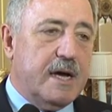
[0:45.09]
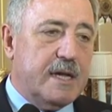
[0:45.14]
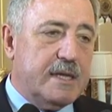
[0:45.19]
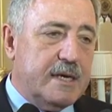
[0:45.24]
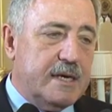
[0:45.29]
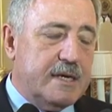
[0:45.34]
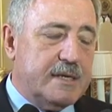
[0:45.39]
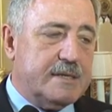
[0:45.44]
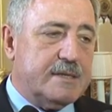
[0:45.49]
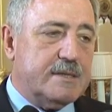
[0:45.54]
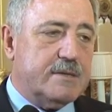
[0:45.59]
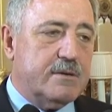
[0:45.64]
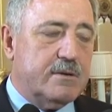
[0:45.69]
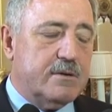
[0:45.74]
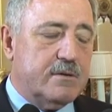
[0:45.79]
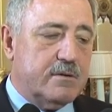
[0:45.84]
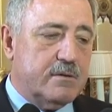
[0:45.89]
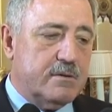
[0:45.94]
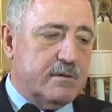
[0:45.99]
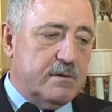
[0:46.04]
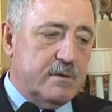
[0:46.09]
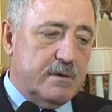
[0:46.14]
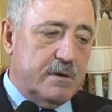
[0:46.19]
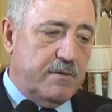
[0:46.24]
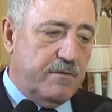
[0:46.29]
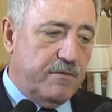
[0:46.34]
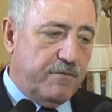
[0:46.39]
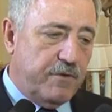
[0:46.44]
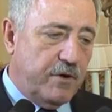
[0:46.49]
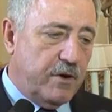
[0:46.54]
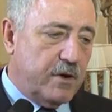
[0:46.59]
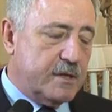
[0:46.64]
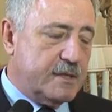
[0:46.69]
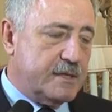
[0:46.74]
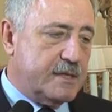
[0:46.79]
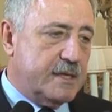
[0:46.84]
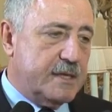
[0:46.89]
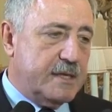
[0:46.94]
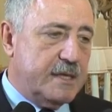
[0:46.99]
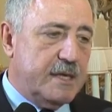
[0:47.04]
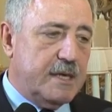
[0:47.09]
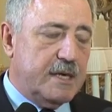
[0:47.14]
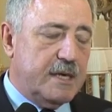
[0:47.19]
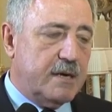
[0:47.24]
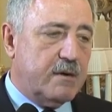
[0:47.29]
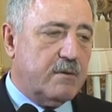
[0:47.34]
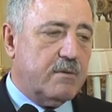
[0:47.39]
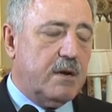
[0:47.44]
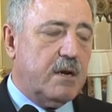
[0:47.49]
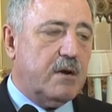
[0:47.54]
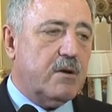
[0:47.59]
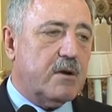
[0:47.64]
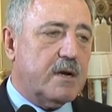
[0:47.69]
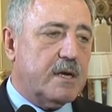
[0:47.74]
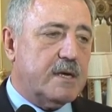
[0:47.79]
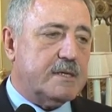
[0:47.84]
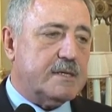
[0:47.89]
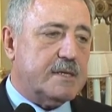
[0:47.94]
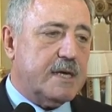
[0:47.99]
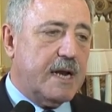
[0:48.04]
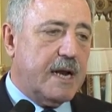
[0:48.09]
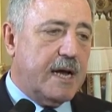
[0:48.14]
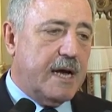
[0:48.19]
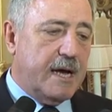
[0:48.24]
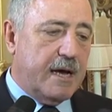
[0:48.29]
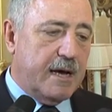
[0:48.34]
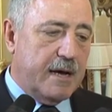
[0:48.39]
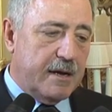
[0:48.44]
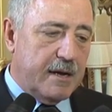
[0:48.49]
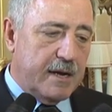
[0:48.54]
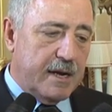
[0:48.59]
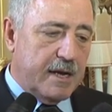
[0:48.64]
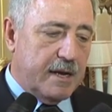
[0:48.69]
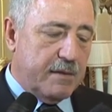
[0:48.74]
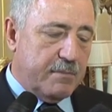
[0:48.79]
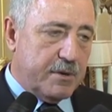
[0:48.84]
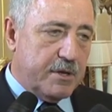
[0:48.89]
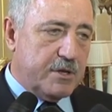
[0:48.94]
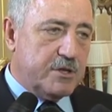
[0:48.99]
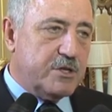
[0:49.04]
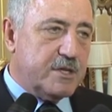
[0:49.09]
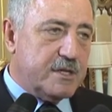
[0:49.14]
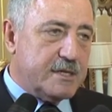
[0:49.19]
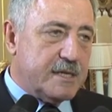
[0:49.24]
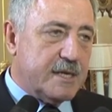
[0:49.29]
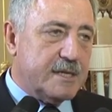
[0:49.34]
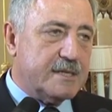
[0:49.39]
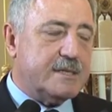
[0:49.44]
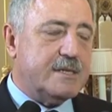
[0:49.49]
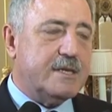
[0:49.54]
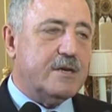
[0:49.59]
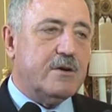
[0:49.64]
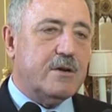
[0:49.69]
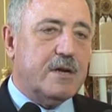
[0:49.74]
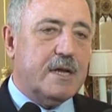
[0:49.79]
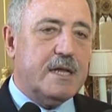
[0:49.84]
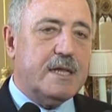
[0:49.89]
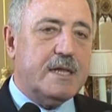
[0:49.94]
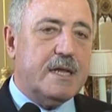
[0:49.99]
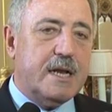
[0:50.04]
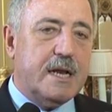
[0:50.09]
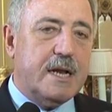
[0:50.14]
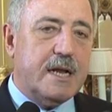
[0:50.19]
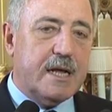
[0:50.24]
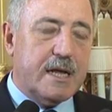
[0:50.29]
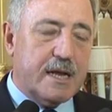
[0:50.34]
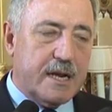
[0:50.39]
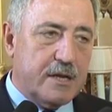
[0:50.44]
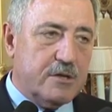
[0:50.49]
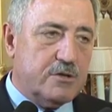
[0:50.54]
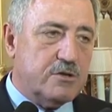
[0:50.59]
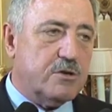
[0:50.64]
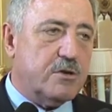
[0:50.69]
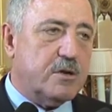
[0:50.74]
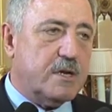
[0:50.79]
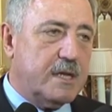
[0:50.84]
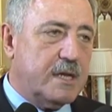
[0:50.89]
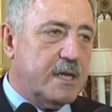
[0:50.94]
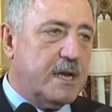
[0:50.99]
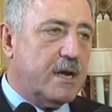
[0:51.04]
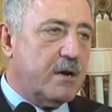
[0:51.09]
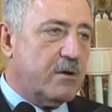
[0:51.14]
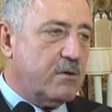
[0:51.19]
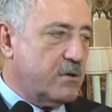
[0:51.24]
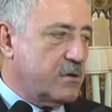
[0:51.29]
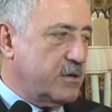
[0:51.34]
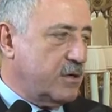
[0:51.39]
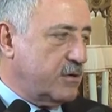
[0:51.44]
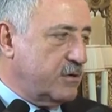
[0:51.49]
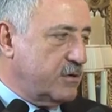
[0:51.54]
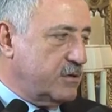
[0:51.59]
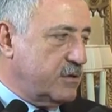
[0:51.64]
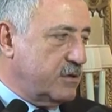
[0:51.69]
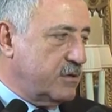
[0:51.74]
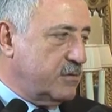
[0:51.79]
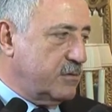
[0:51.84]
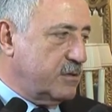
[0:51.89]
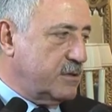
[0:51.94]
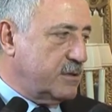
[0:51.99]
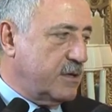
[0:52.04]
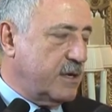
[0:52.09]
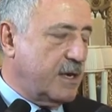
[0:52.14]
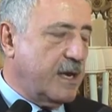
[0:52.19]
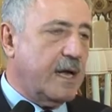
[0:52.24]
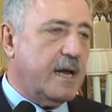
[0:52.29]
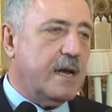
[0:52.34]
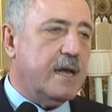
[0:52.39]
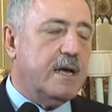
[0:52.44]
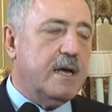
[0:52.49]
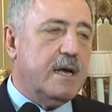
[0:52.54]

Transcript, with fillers: Adesso, eh, in forza di quello che sarà la precisazione delle ragioni della Corte Costituzionale,